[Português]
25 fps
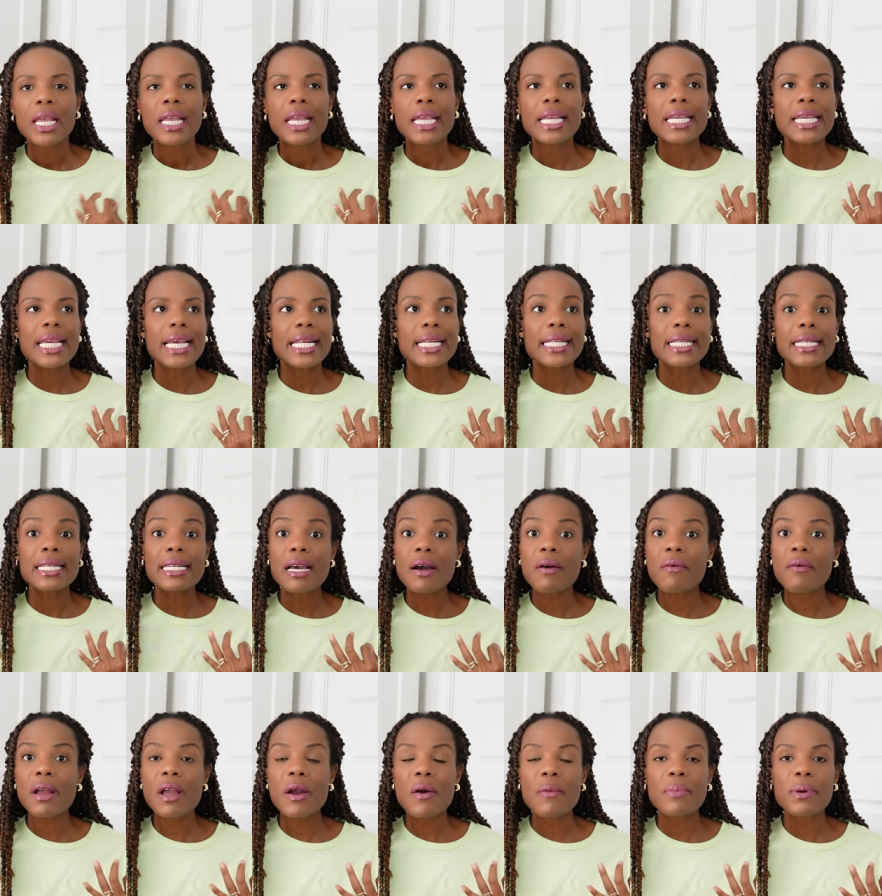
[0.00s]
E ele
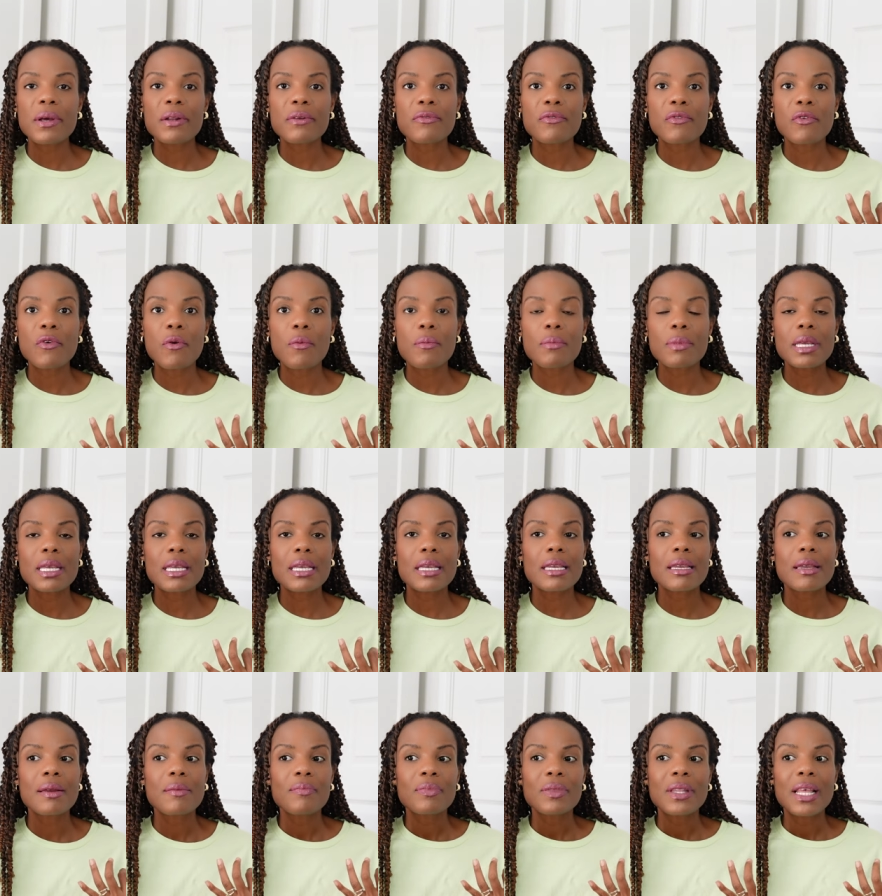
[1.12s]
não é um
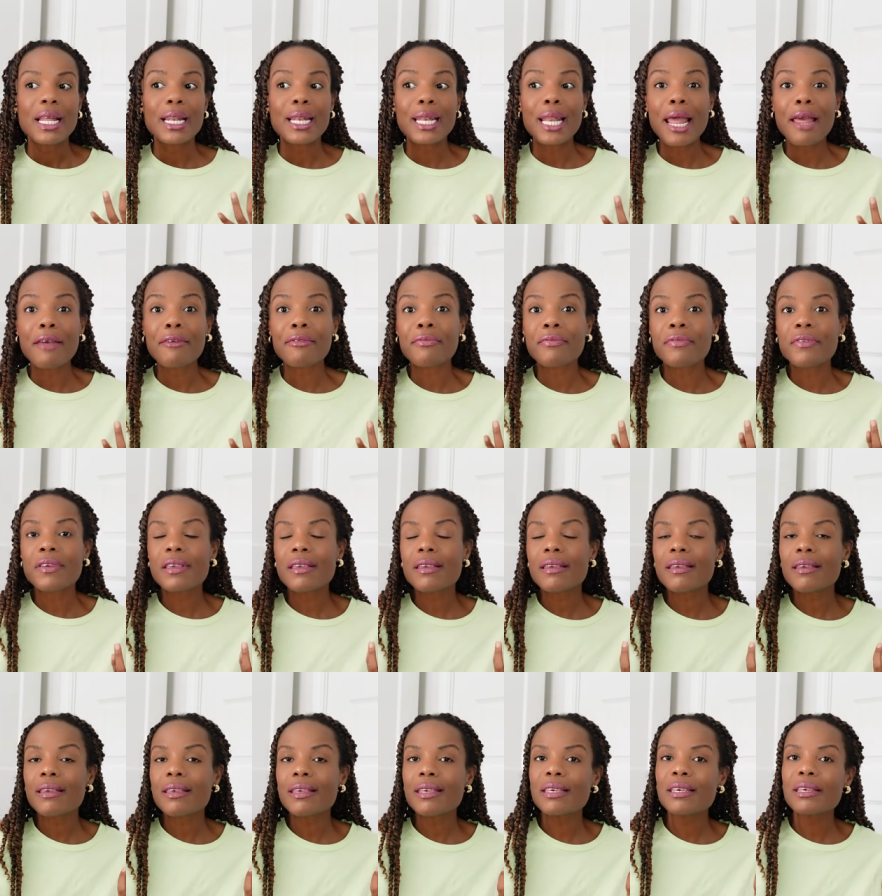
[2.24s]
perfume
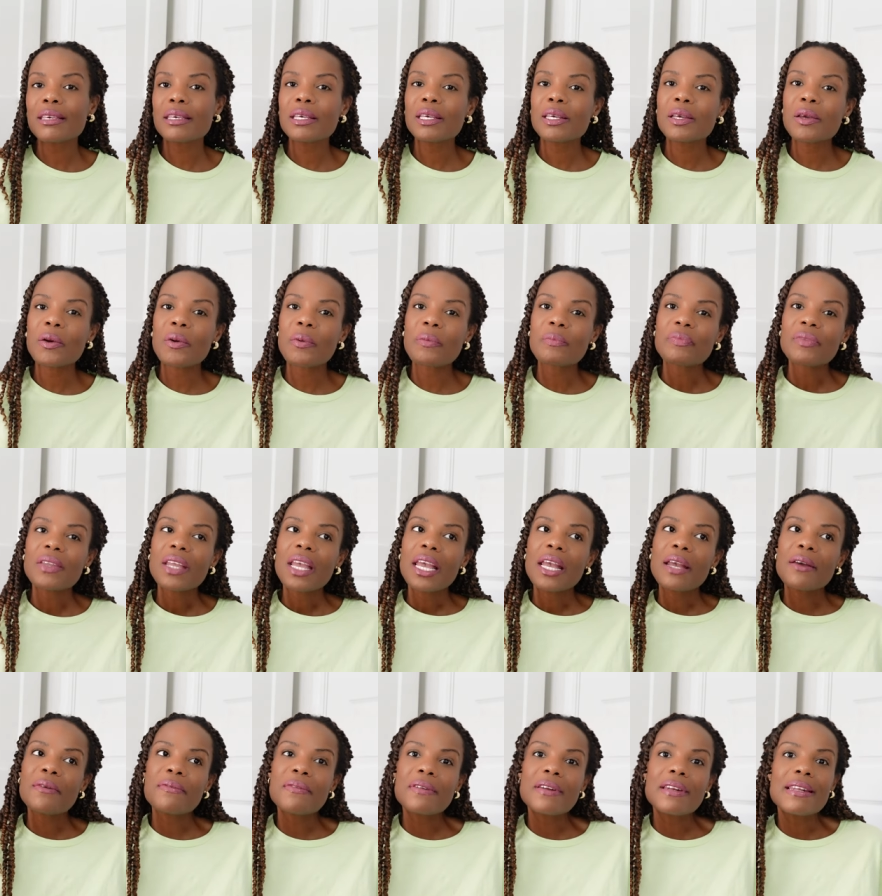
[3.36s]
levinho,
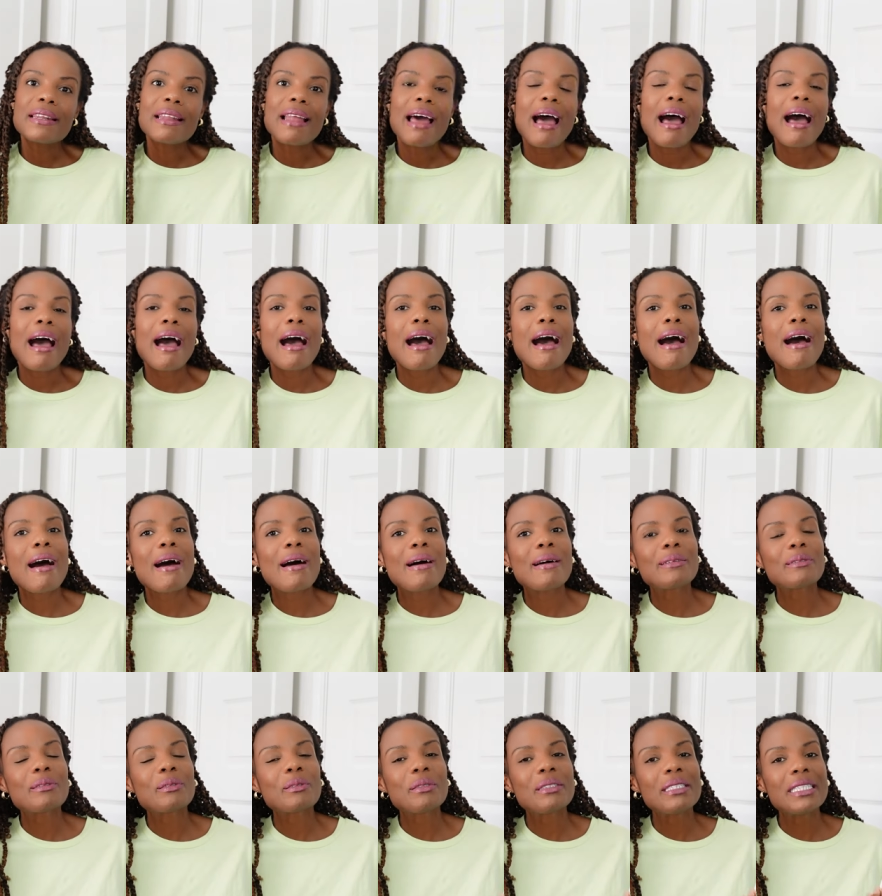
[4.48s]

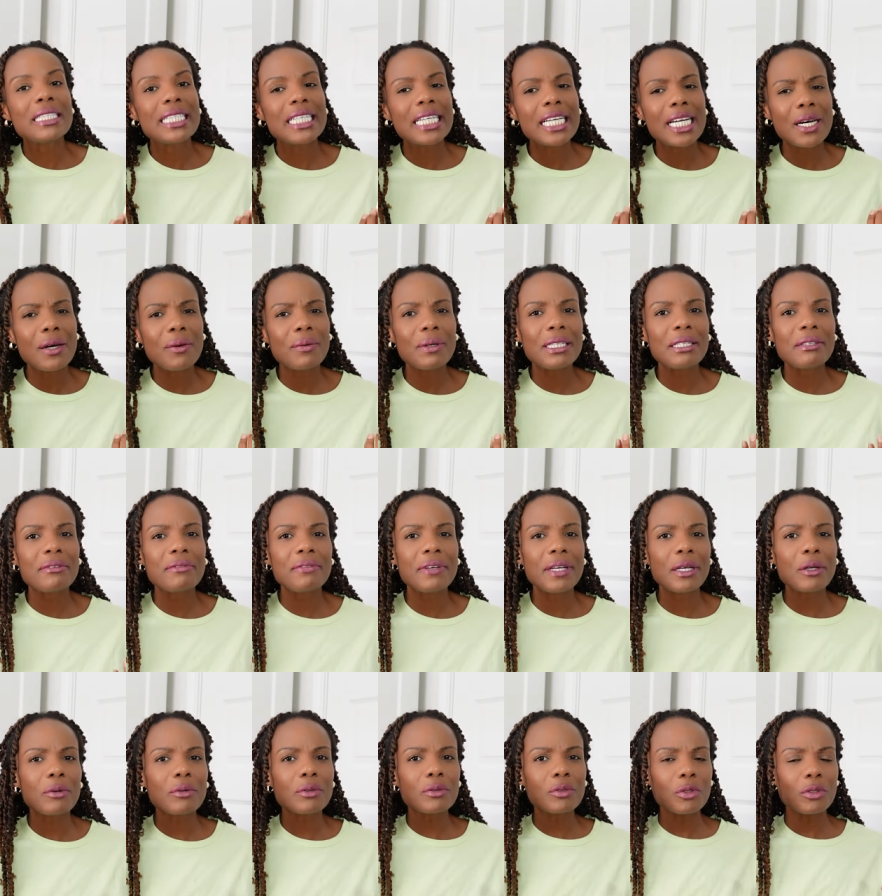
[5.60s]
refinado. Não, ele
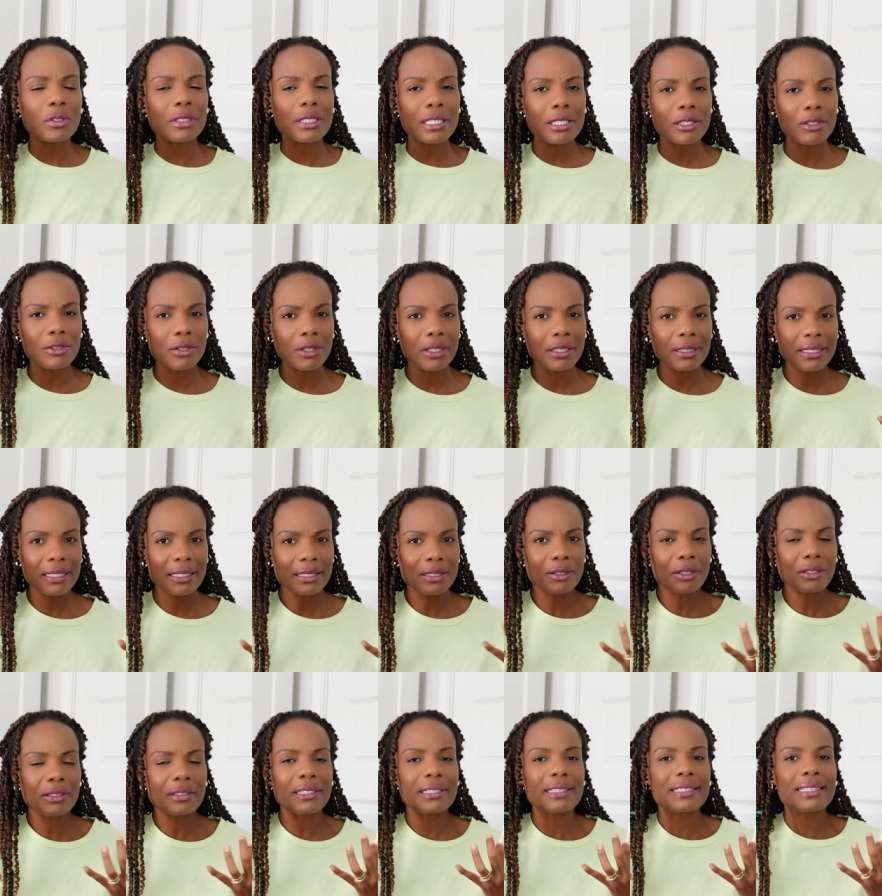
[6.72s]
vem com todas as notas,
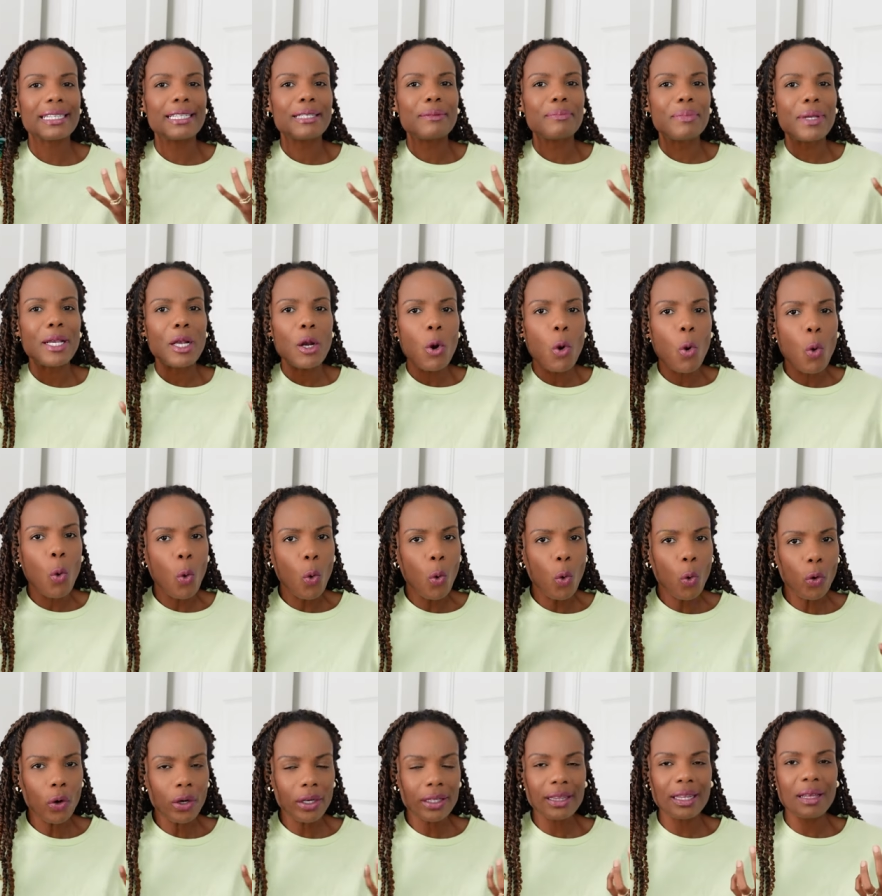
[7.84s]
notas dele bem
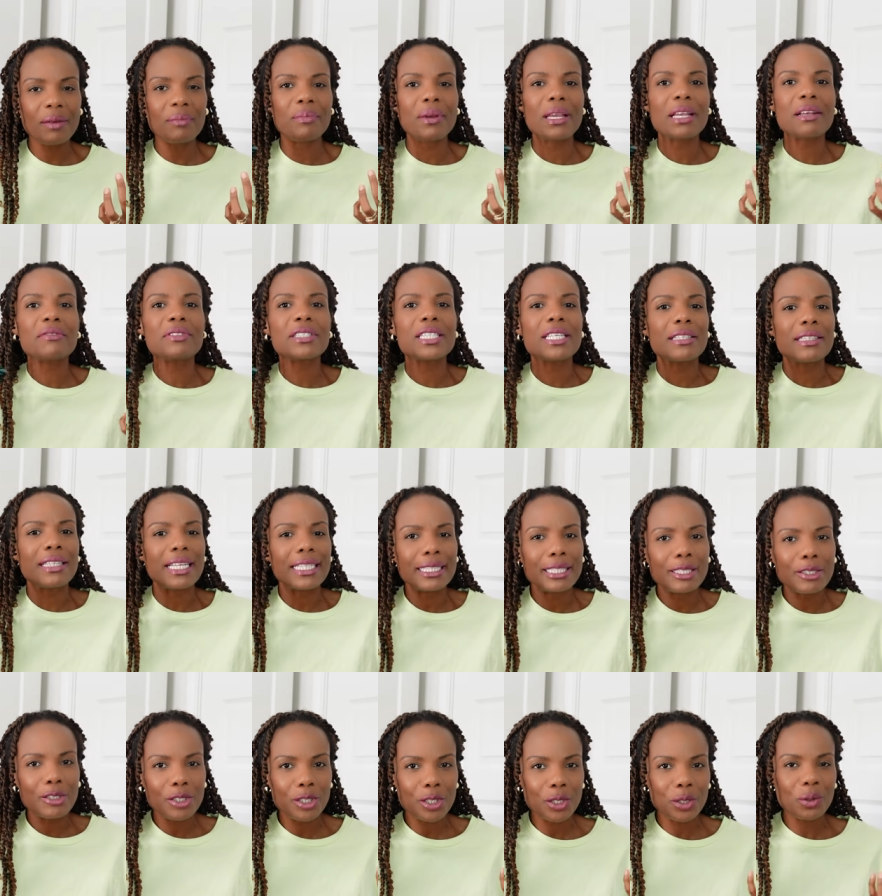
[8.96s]
gorda, bem você tá
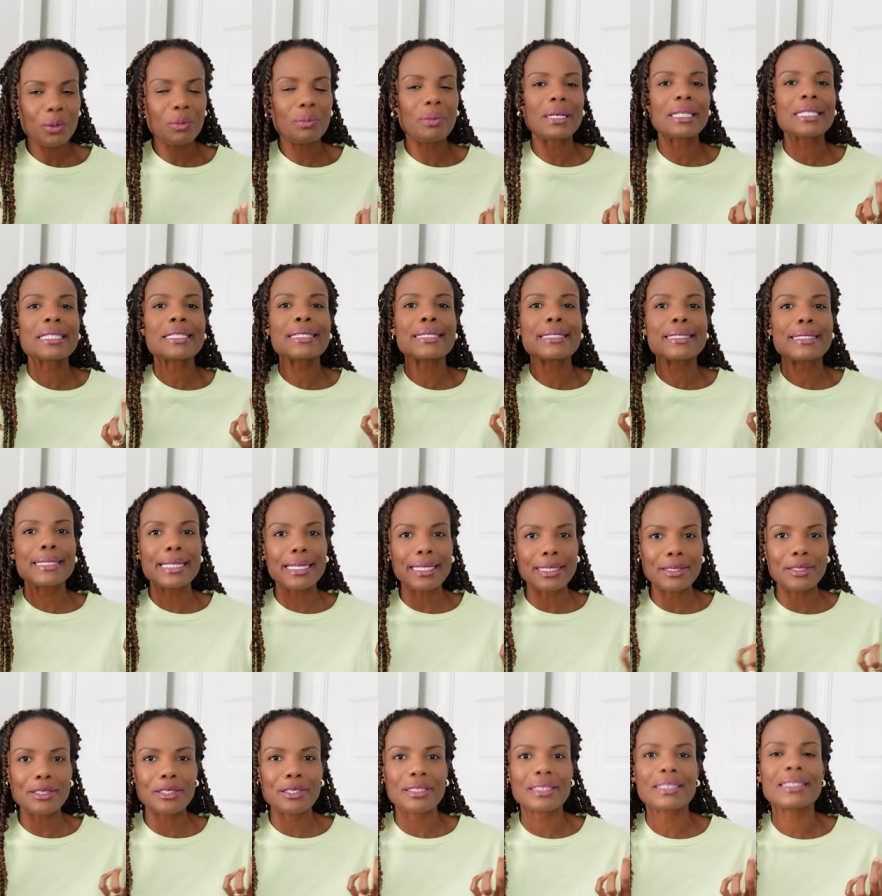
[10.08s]
sentindo
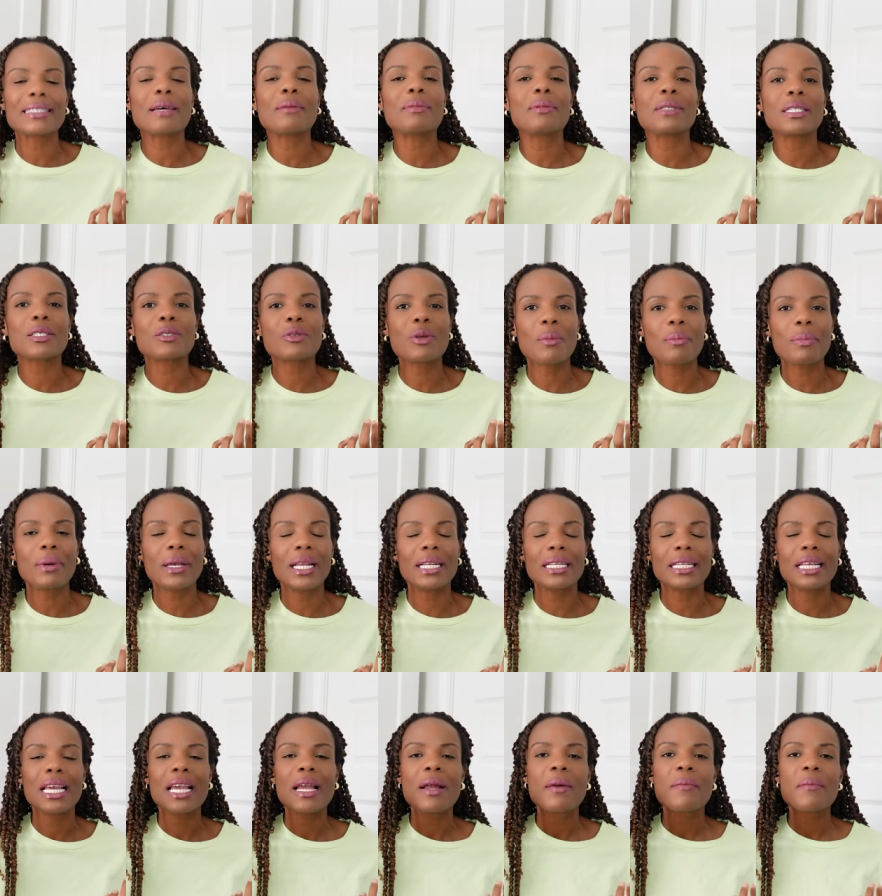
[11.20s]
bastante, sabe, na sua pele.